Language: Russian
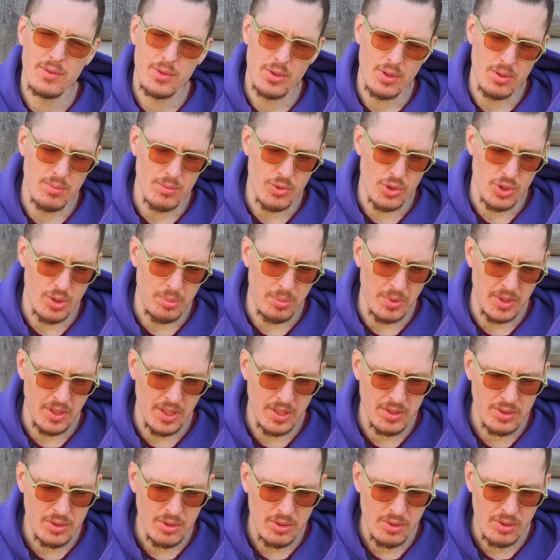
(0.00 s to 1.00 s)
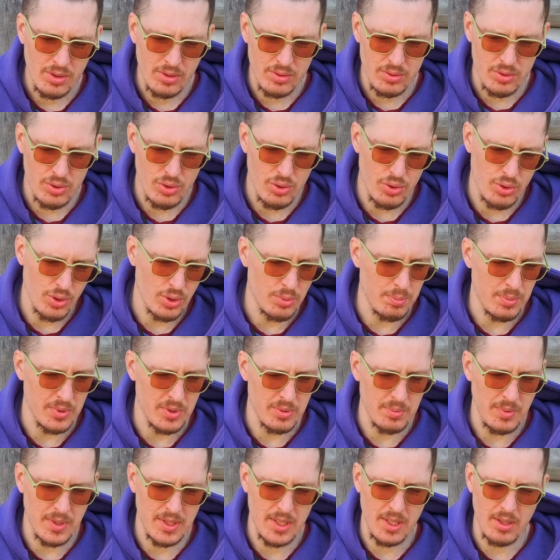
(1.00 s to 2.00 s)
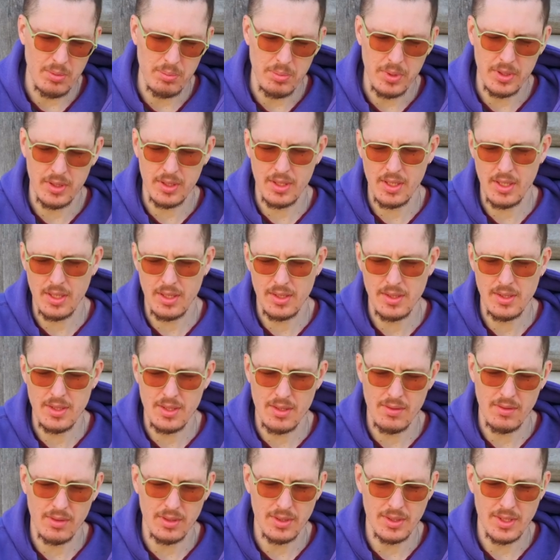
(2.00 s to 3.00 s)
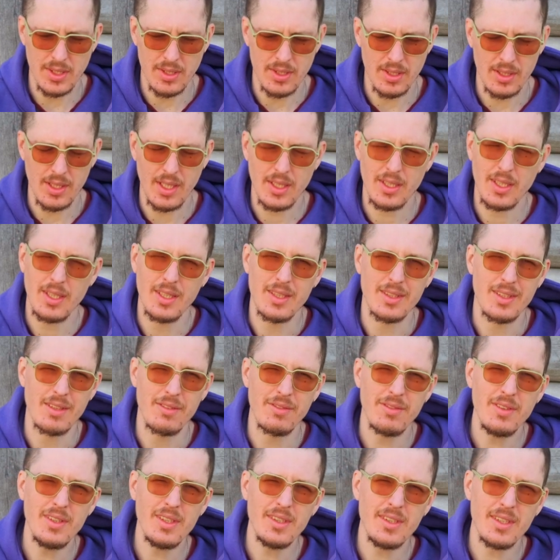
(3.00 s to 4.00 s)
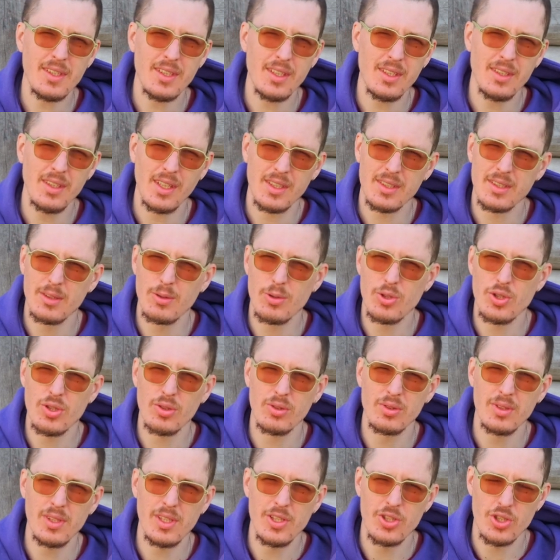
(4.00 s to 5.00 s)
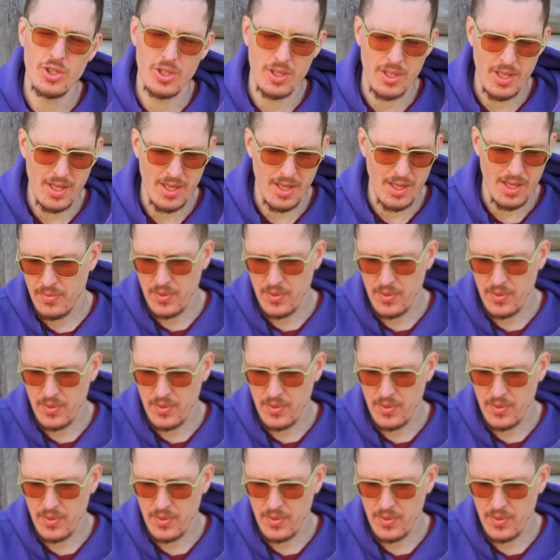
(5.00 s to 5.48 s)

все немножко поднастроил, чуть-чуть посмотрел, подкорректировал где-то какие-то фильтры, отключил лишнее,